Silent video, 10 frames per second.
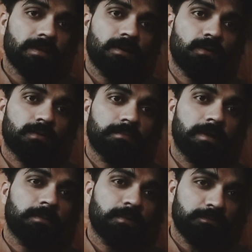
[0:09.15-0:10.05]
और मैं
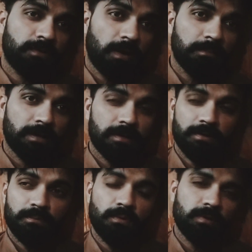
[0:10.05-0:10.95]
आपको इन्फॉर्म कर रहा
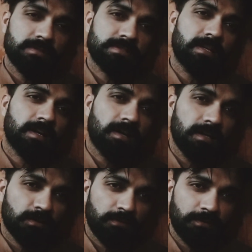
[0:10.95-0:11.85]
हूँ इंशाल्लाह कल
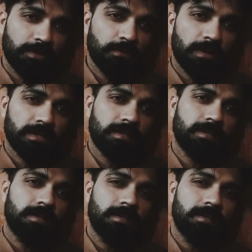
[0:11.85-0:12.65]
कोई वीडियो आएगी